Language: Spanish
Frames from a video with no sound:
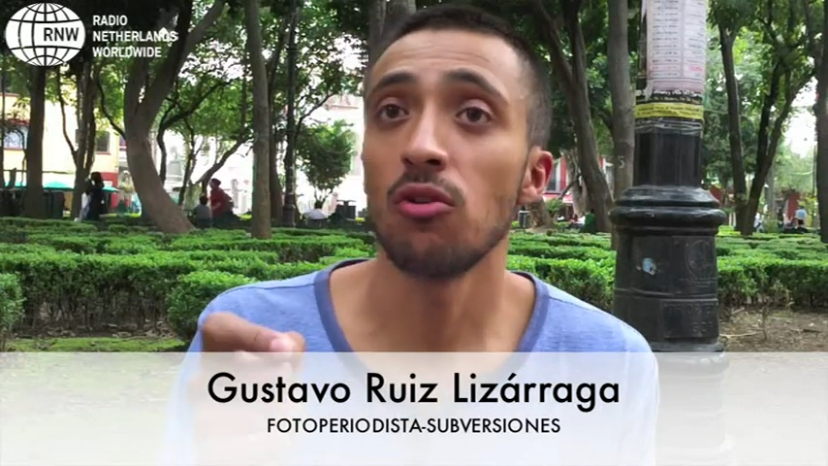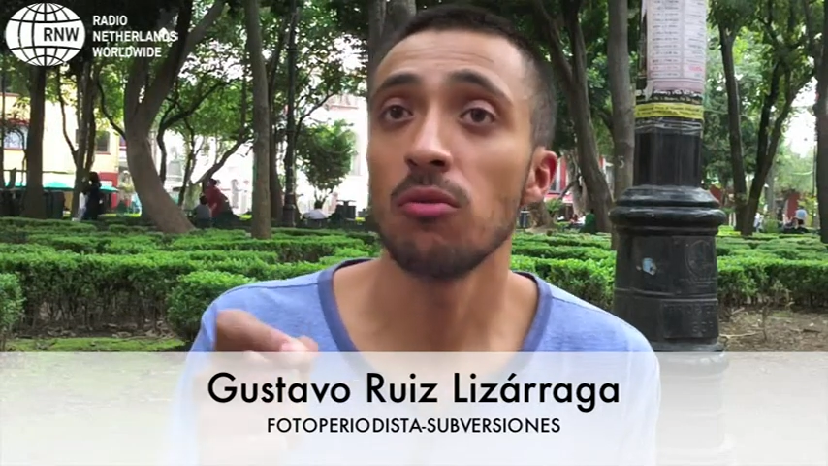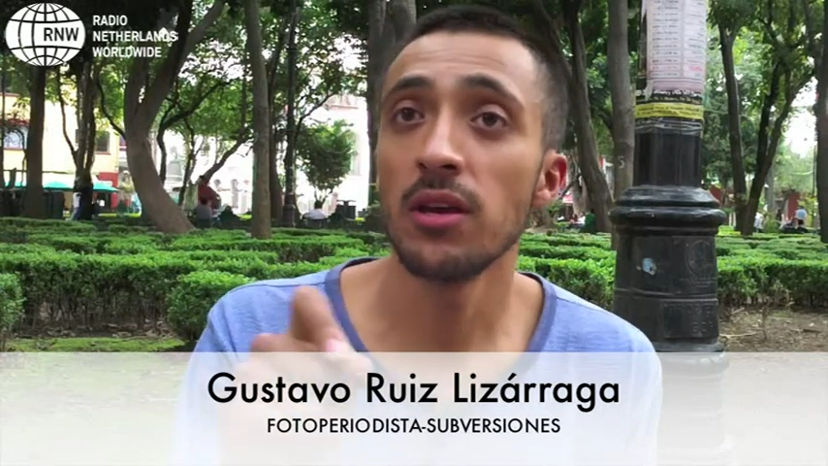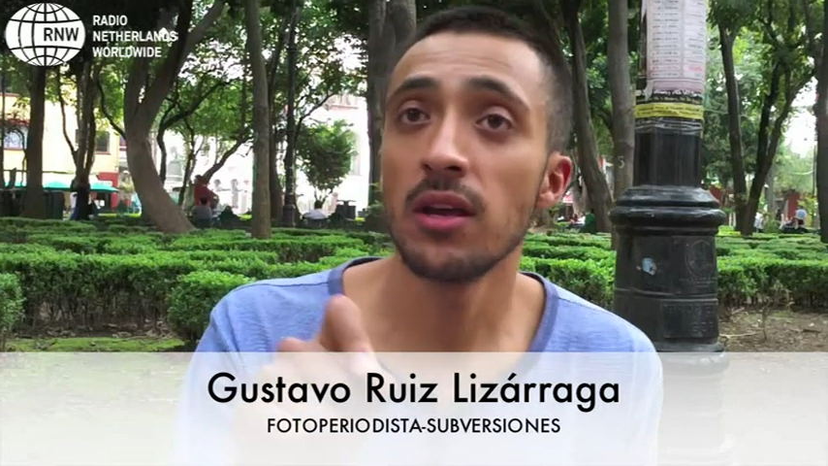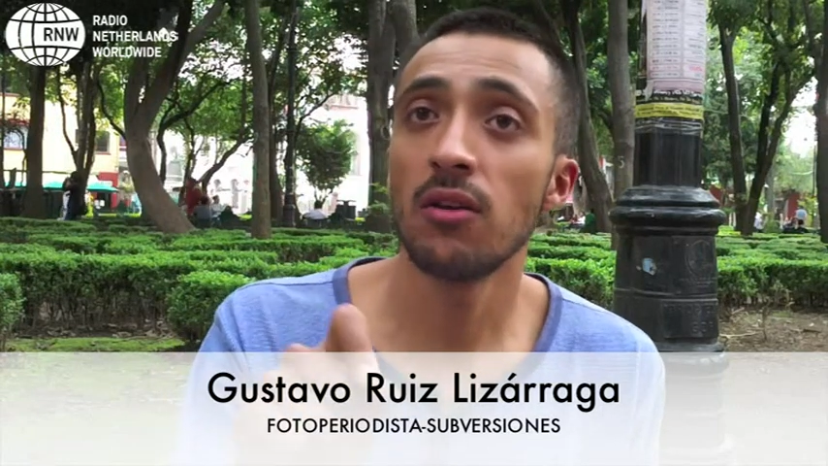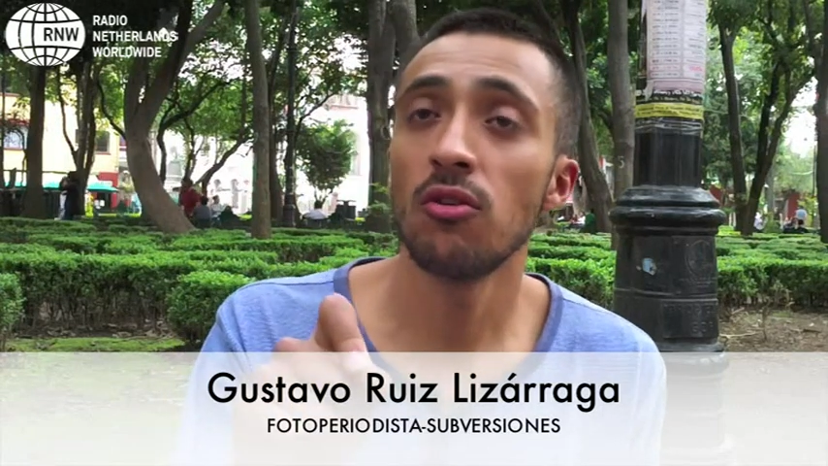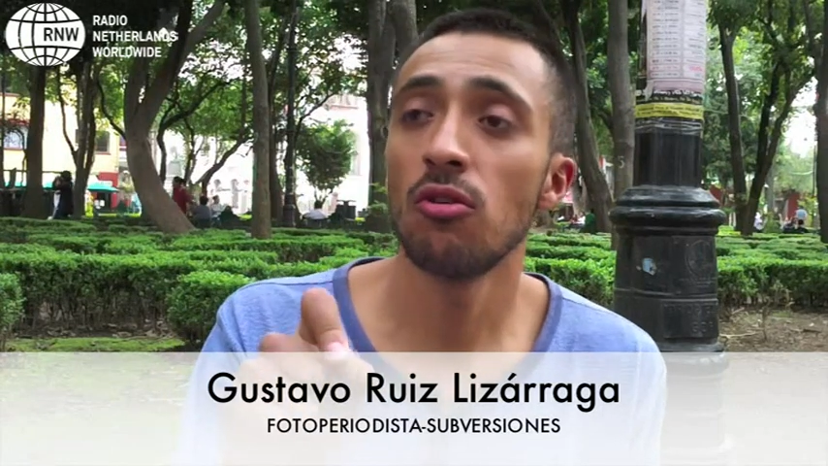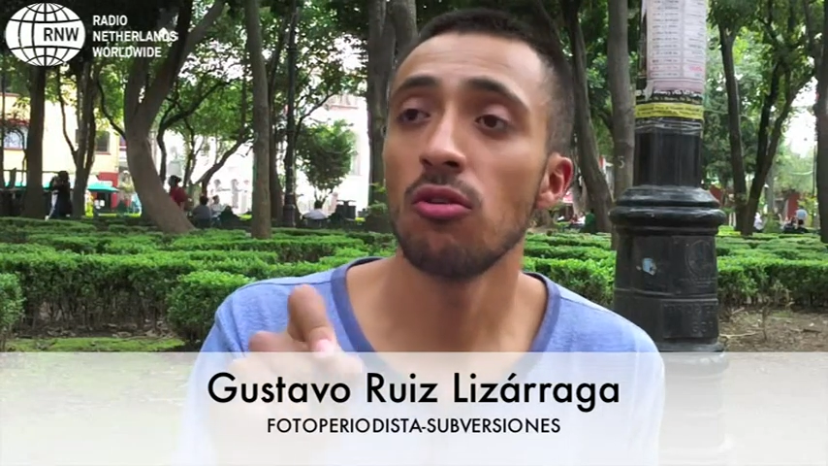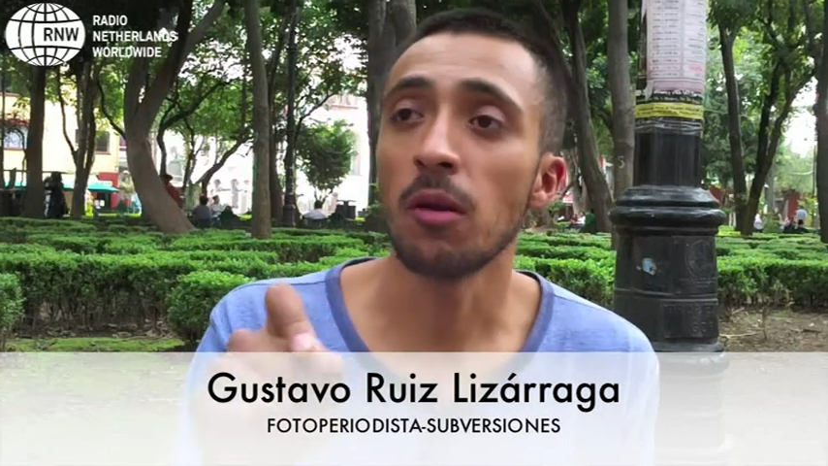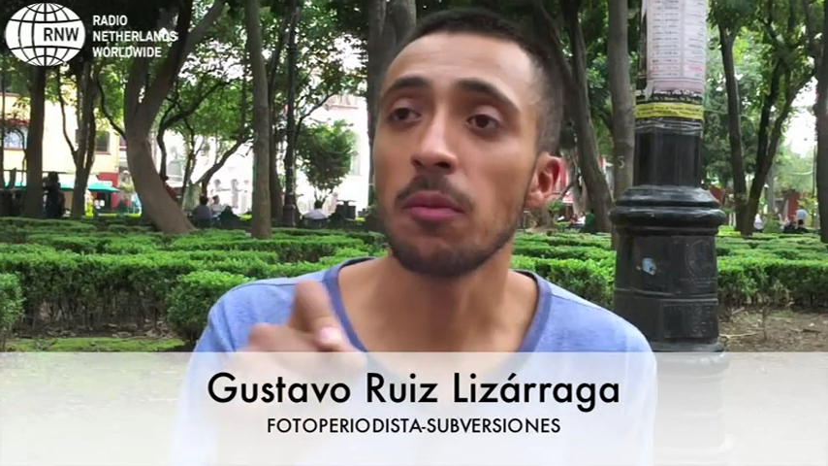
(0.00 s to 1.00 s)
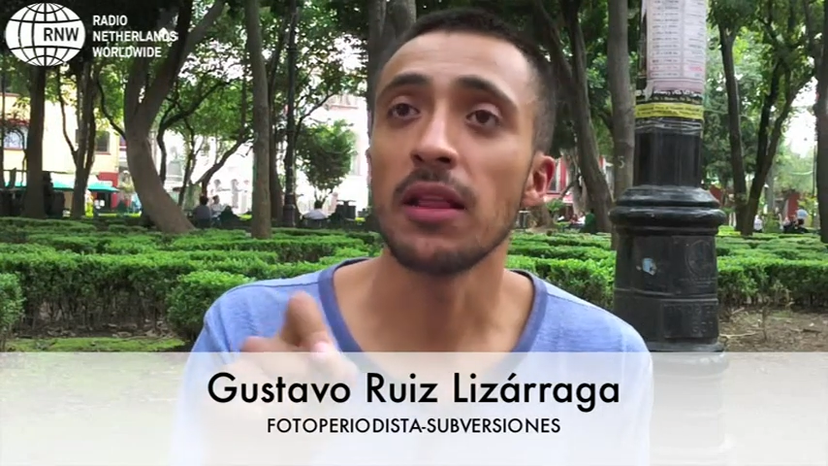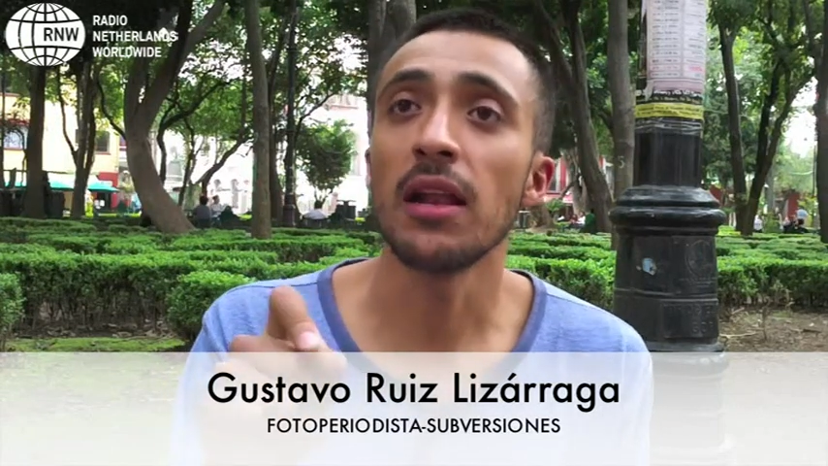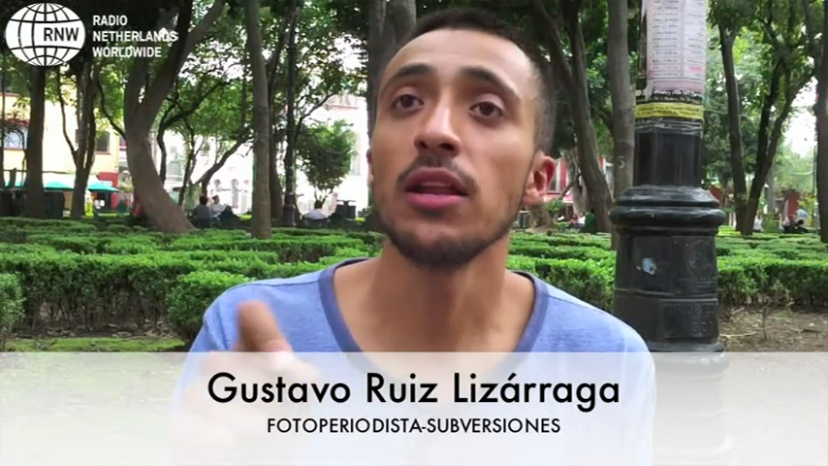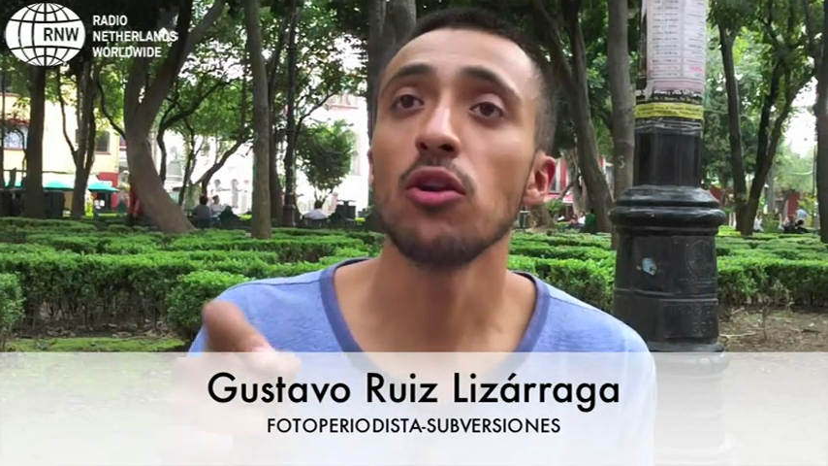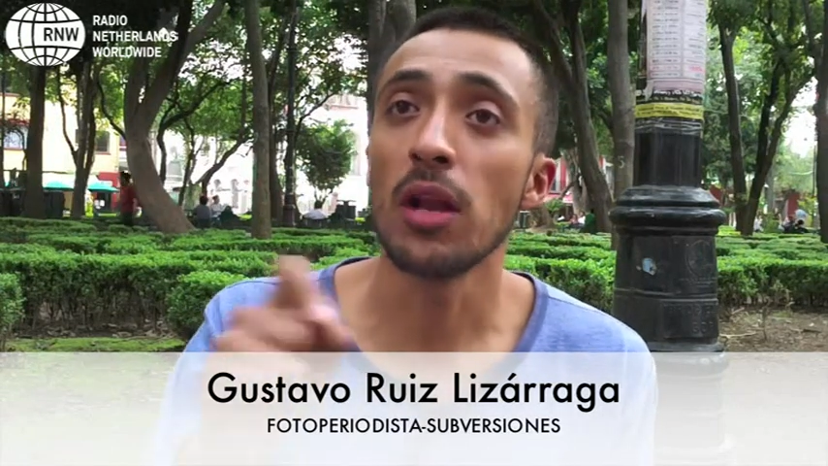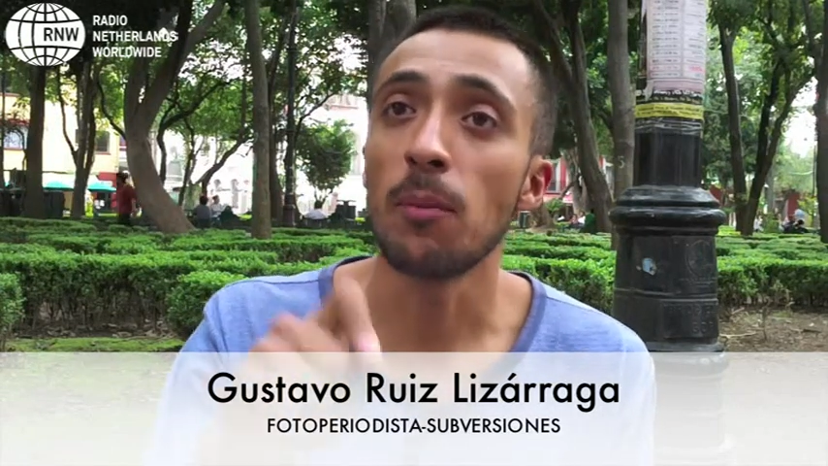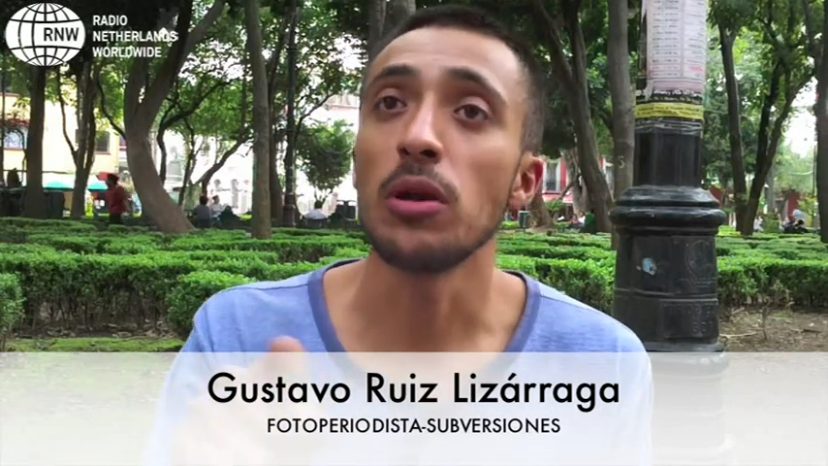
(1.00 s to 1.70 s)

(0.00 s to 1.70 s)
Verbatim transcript: gobierno capitalino y la